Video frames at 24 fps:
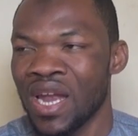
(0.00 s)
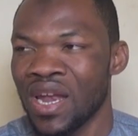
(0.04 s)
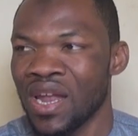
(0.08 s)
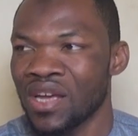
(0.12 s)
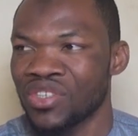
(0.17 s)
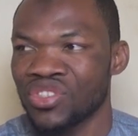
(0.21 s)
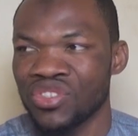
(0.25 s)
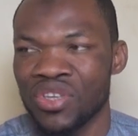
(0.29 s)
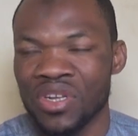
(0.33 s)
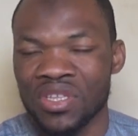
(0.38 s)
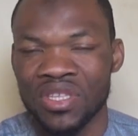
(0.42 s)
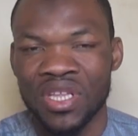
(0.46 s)
La
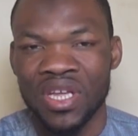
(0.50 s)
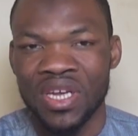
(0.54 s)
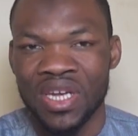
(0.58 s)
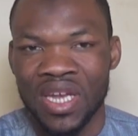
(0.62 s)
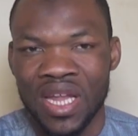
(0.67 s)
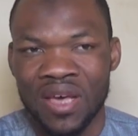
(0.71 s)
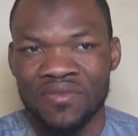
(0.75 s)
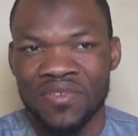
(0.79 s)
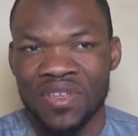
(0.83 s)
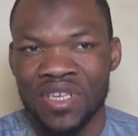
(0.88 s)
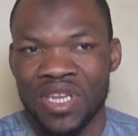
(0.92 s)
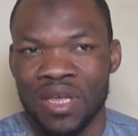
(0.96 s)
cherté de
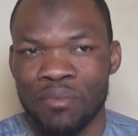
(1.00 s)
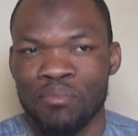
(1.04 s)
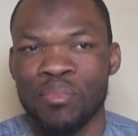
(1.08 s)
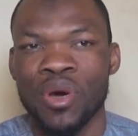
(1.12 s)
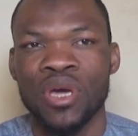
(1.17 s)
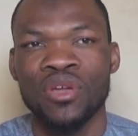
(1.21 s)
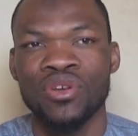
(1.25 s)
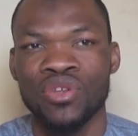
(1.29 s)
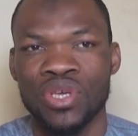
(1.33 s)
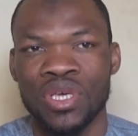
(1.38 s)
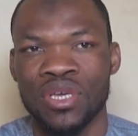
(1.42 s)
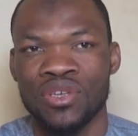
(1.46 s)
la vie n'est
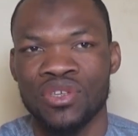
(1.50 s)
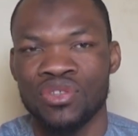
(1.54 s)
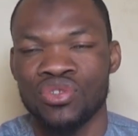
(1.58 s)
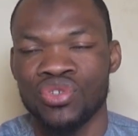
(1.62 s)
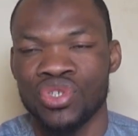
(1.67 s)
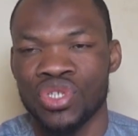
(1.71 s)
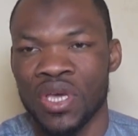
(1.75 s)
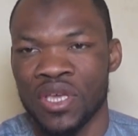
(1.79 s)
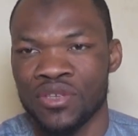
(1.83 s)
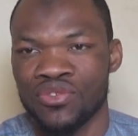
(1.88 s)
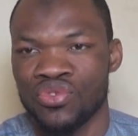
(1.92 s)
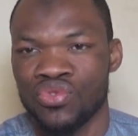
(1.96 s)
pas une
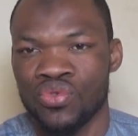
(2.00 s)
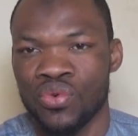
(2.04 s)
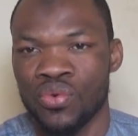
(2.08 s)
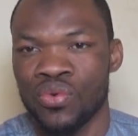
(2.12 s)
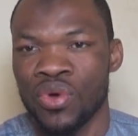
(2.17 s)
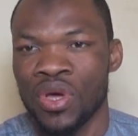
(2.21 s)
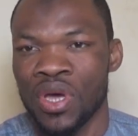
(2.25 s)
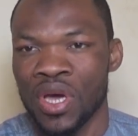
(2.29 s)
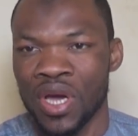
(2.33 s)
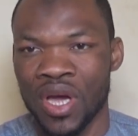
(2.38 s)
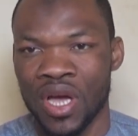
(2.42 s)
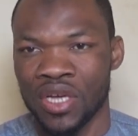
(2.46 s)
question
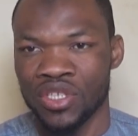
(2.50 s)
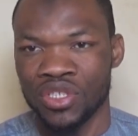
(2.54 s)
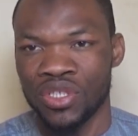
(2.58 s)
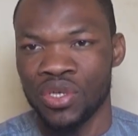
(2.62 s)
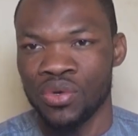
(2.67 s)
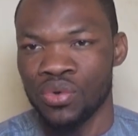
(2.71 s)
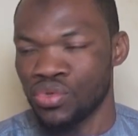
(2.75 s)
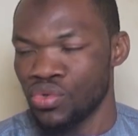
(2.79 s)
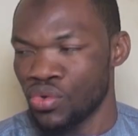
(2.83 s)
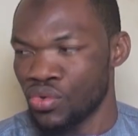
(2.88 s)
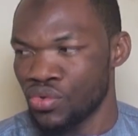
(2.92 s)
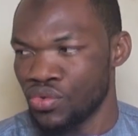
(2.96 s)
cachée
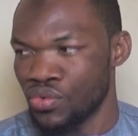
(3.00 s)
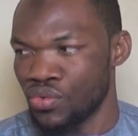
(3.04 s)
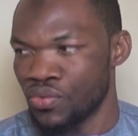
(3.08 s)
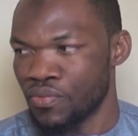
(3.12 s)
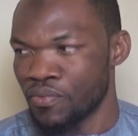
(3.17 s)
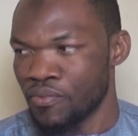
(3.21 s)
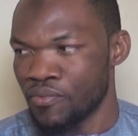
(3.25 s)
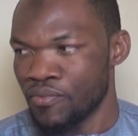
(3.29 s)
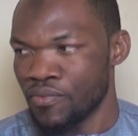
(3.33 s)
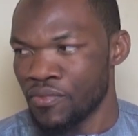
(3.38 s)
aujourd'hui.